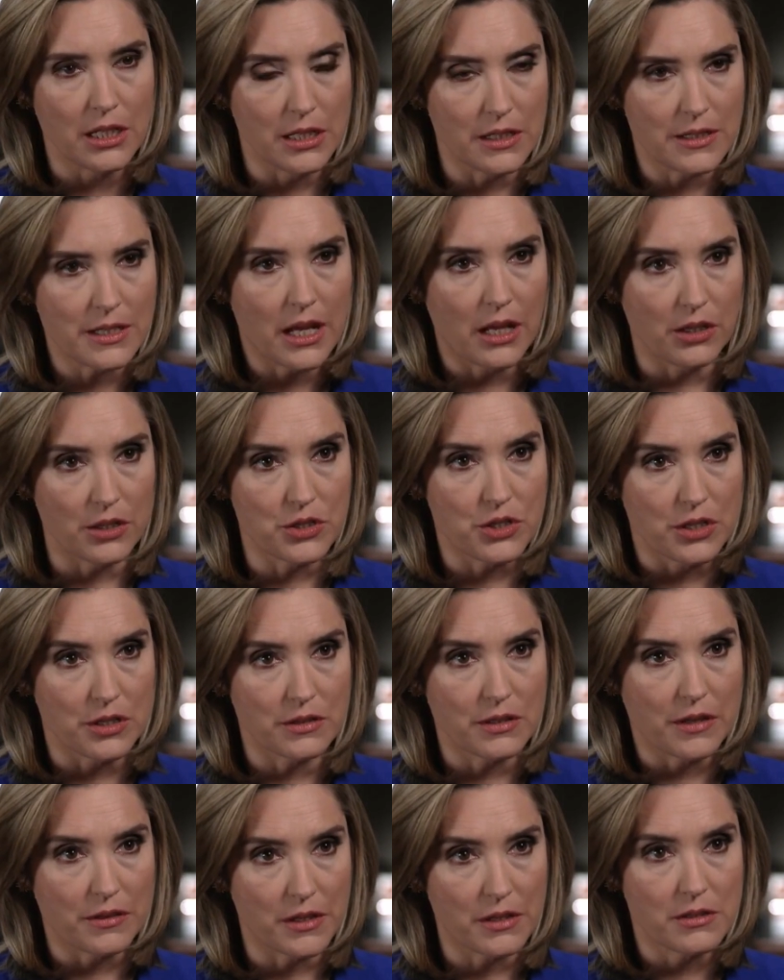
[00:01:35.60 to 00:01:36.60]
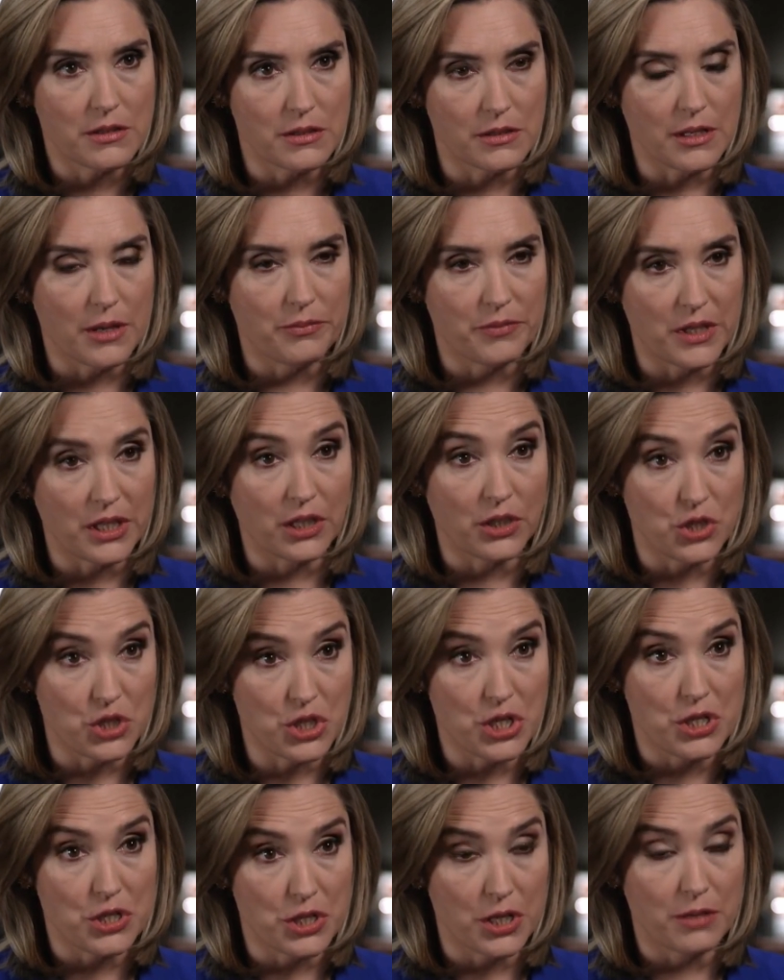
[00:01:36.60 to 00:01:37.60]
Đài Loan. Nhưng chưa
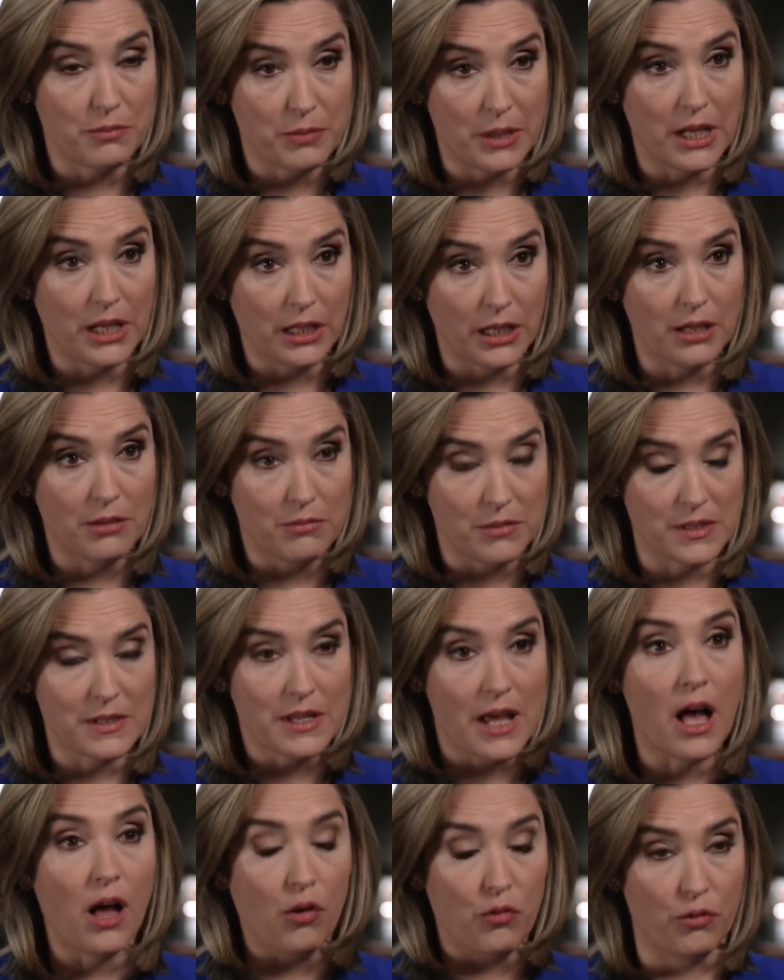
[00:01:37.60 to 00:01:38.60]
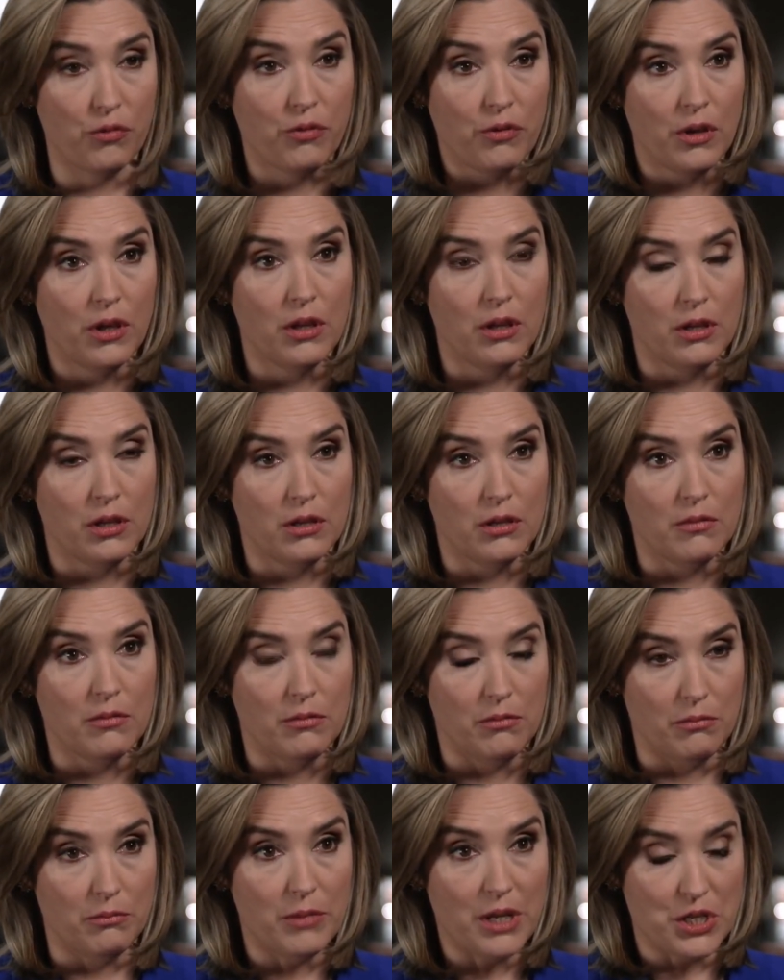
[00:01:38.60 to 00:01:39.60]
phải lúc này bởi vì Tập
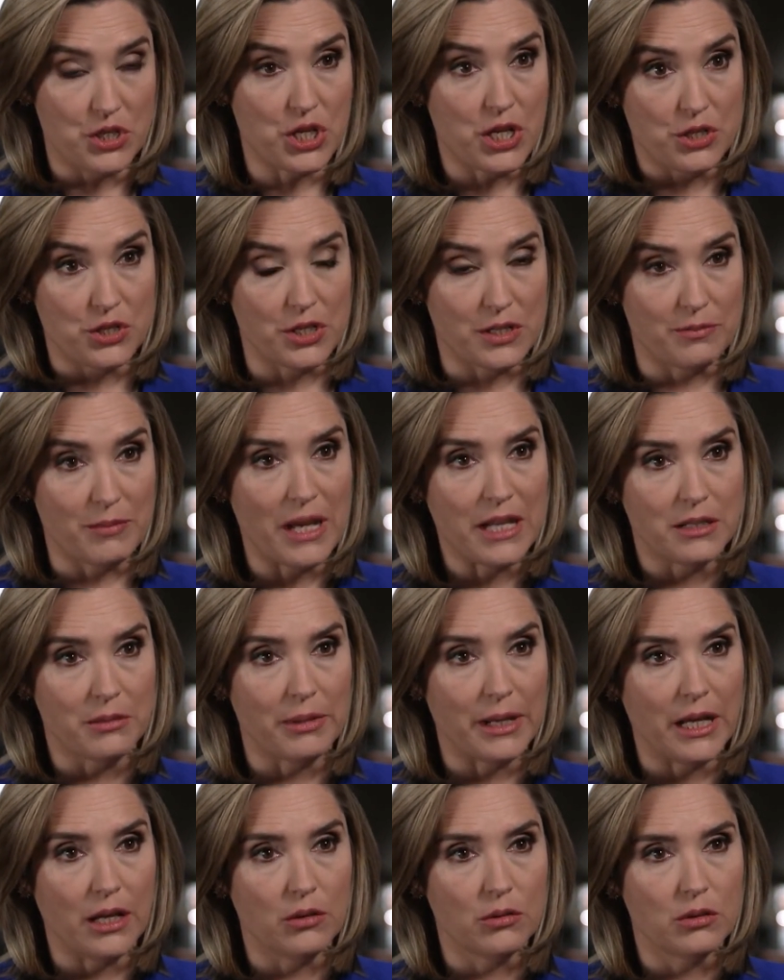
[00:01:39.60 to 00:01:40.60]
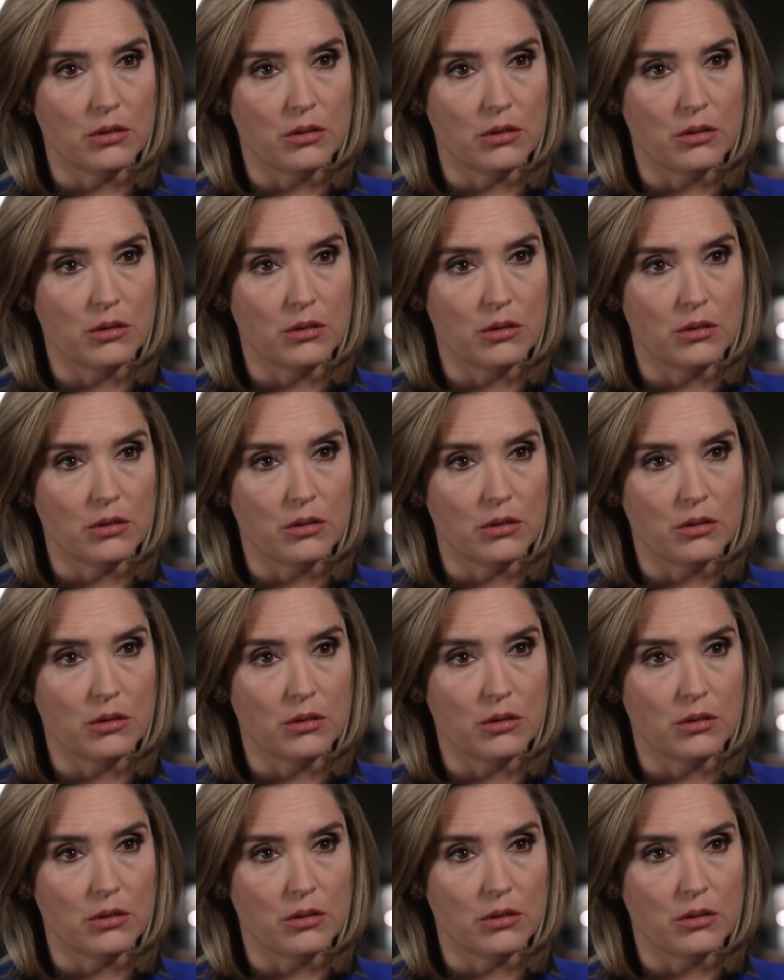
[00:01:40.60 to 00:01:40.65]
Cận Bình cũng đang khá do